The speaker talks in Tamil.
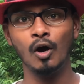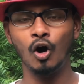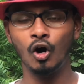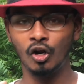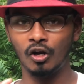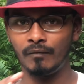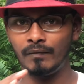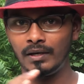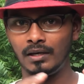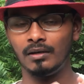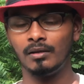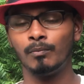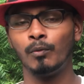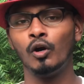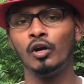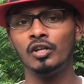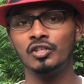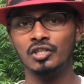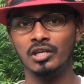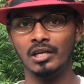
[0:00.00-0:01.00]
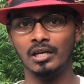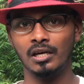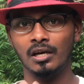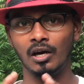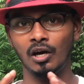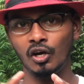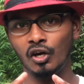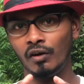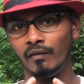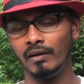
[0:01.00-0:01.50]
ஆரோவில் பாண்டிச்சில் இருக்க
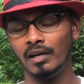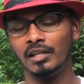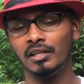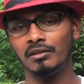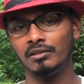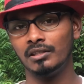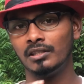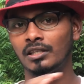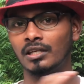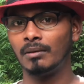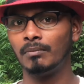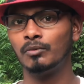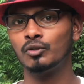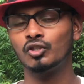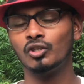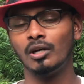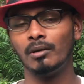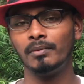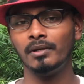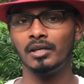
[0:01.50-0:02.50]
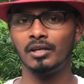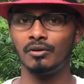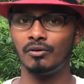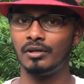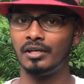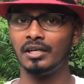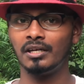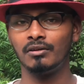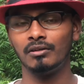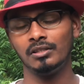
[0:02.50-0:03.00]
ஆரோவில் தான் வந்து இந்த கம்புஜா அப்படின்ற ஒரு
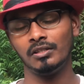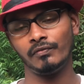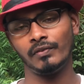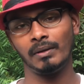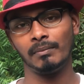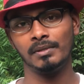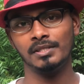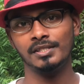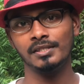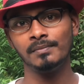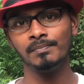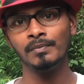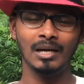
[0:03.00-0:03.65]
ட்ரிங்க் வந்து ஃபேமஸ்